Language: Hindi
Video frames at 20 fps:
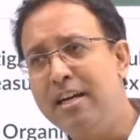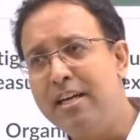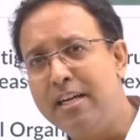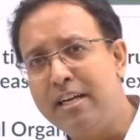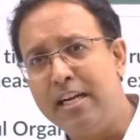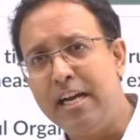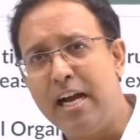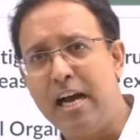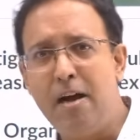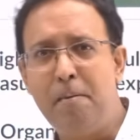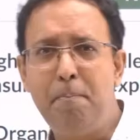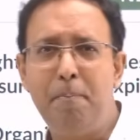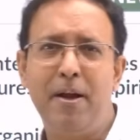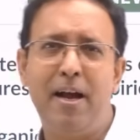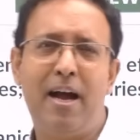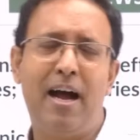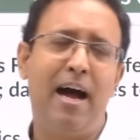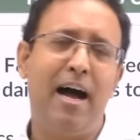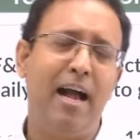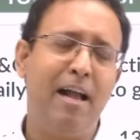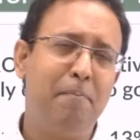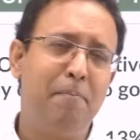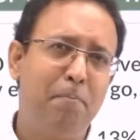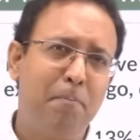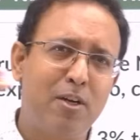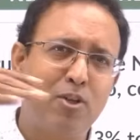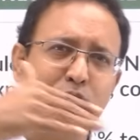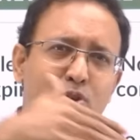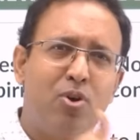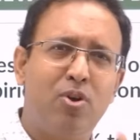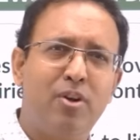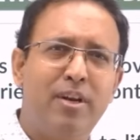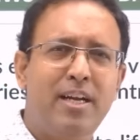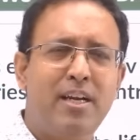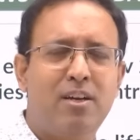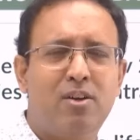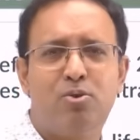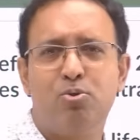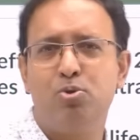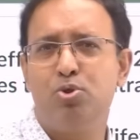यहाँ पे हाइपरसोनिक
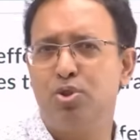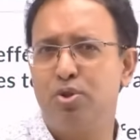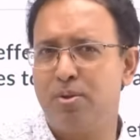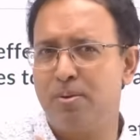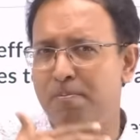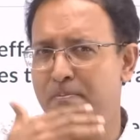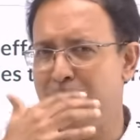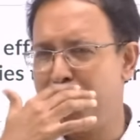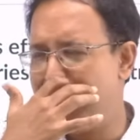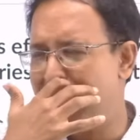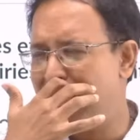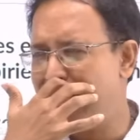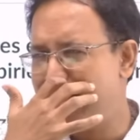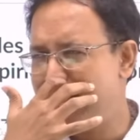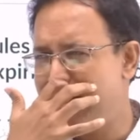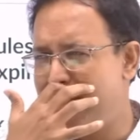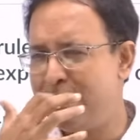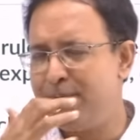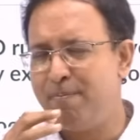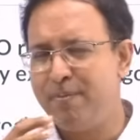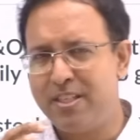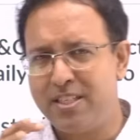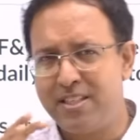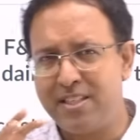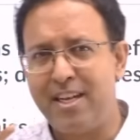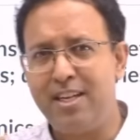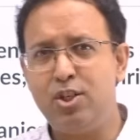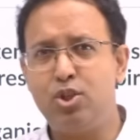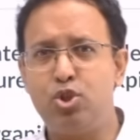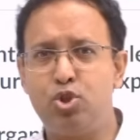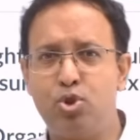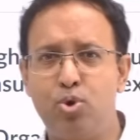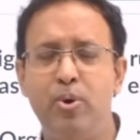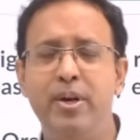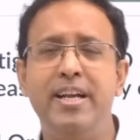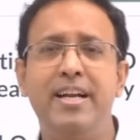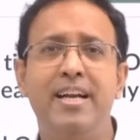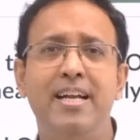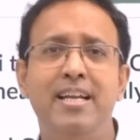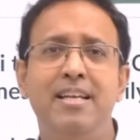कुछ बलास्टिक मिसाइल्स
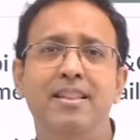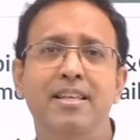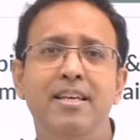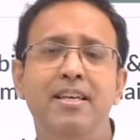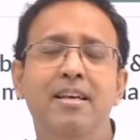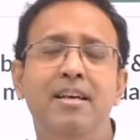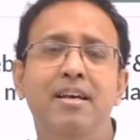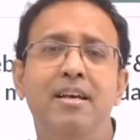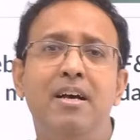छोड़ी गई थी